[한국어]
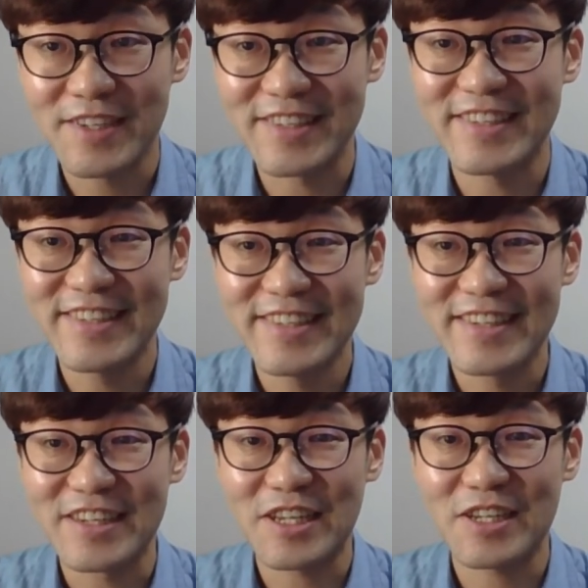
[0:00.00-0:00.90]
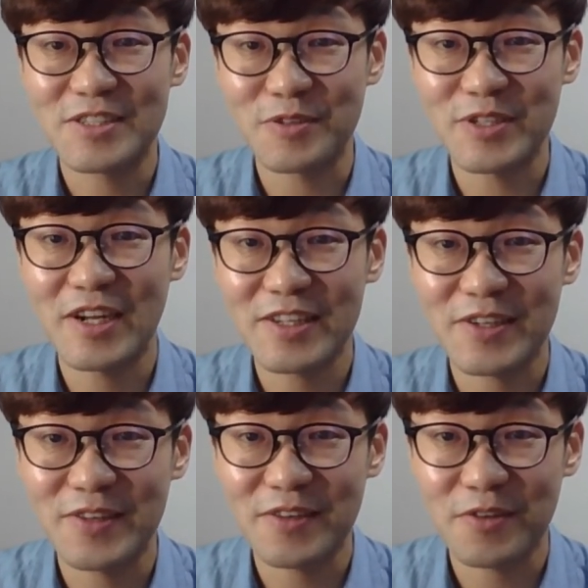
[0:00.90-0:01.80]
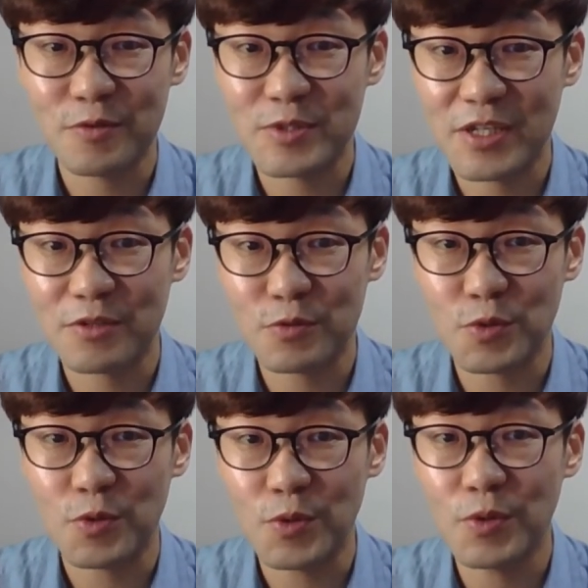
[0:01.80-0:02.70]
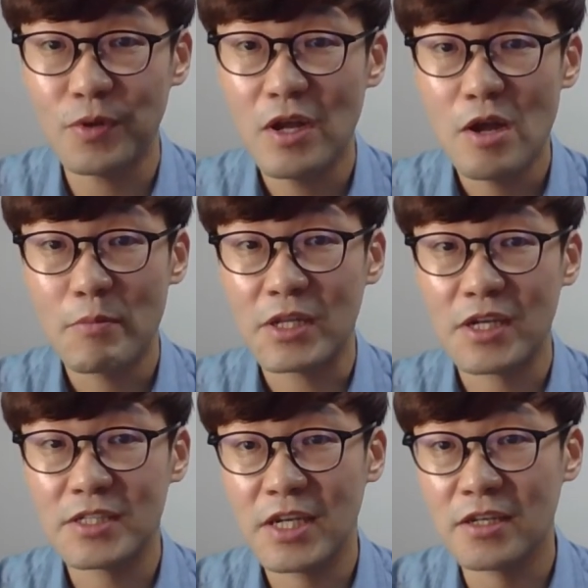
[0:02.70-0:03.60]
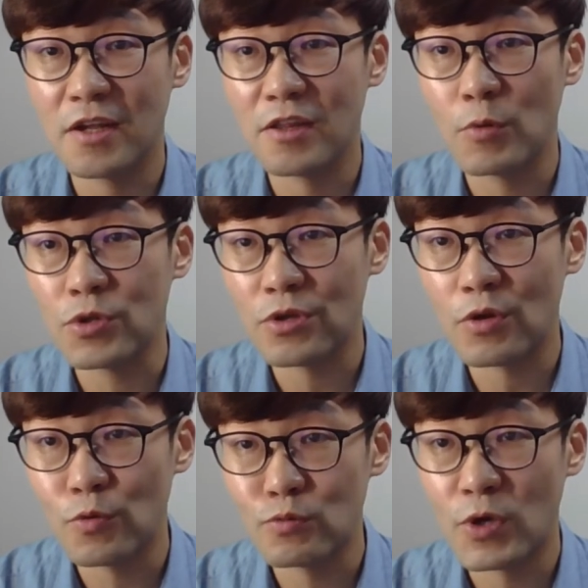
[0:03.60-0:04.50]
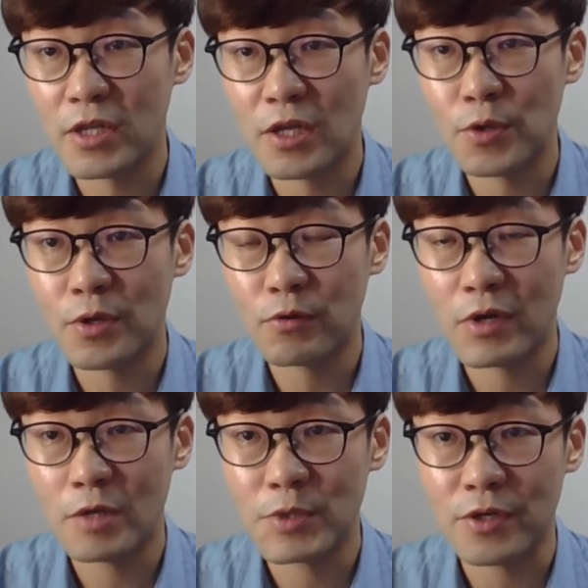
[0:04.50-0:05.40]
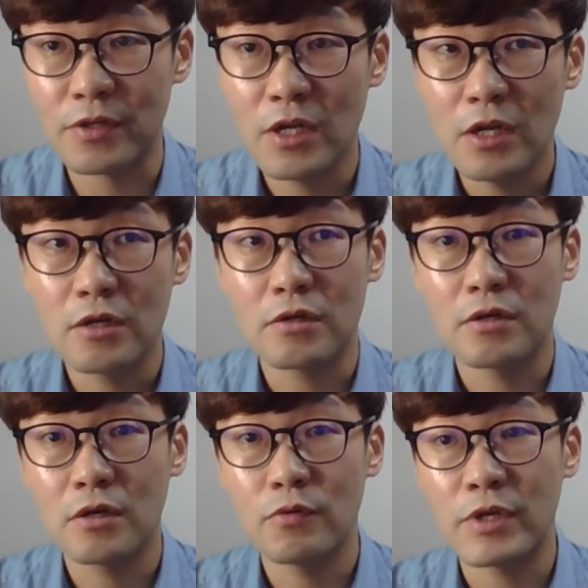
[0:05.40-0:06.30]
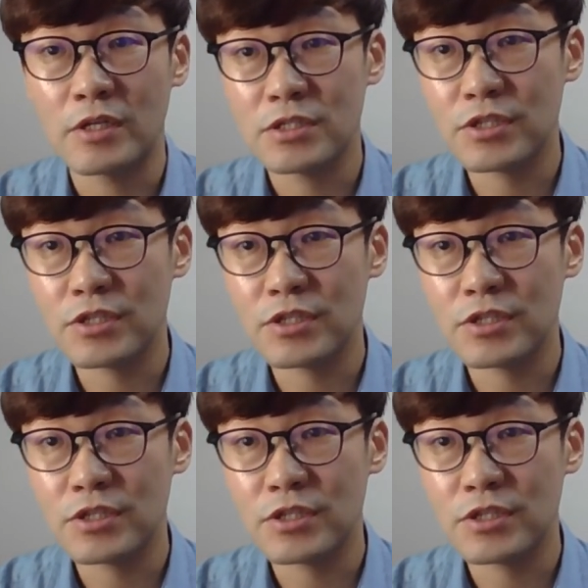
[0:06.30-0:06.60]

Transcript: 네, 이렇게 정리를 할게요. 그래서 유치액도 좋고 만약에 책을 안 사면 어떻게 공부하나요? 라고 하면 어, 왜